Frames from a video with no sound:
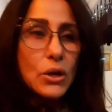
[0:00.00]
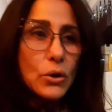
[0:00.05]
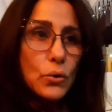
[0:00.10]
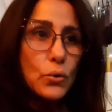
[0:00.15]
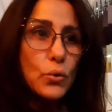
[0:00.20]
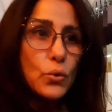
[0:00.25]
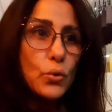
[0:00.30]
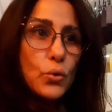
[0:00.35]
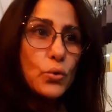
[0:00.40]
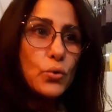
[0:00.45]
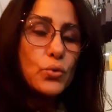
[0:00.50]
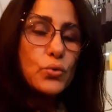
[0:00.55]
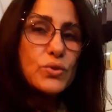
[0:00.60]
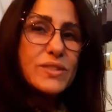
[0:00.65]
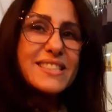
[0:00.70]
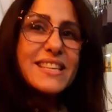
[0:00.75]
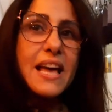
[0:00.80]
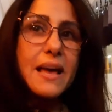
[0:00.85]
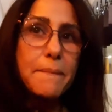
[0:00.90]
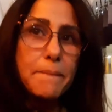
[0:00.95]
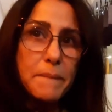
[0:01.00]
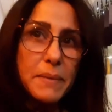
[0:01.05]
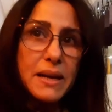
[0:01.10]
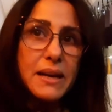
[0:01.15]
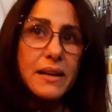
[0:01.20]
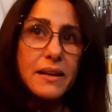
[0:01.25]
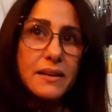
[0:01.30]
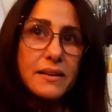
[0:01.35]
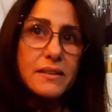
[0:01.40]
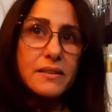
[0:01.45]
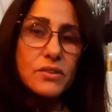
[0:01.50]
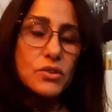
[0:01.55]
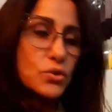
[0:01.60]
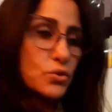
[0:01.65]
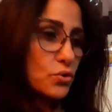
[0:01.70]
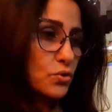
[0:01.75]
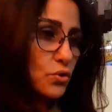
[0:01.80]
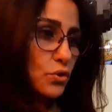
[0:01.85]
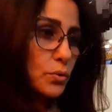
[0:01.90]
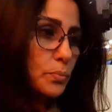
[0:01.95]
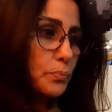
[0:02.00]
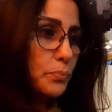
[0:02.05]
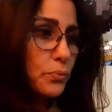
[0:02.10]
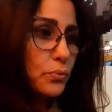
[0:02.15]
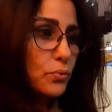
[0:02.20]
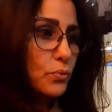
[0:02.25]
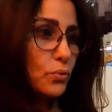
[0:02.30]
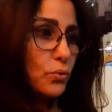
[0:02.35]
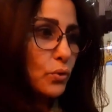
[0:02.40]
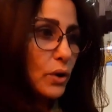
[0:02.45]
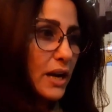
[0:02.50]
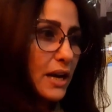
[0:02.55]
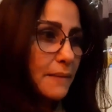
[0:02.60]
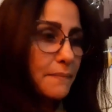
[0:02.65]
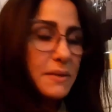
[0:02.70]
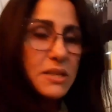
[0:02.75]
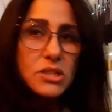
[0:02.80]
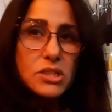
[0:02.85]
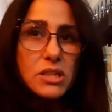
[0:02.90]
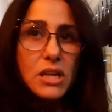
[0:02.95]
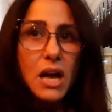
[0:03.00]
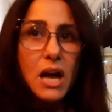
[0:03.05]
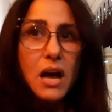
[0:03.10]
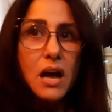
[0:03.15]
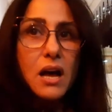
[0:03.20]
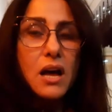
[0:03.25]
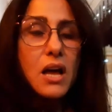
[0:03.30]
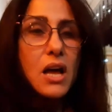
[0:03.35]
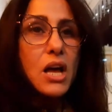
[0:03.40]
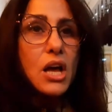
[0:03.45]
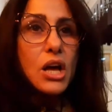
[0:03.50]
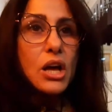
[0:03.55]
وسامبل جوب وقميجه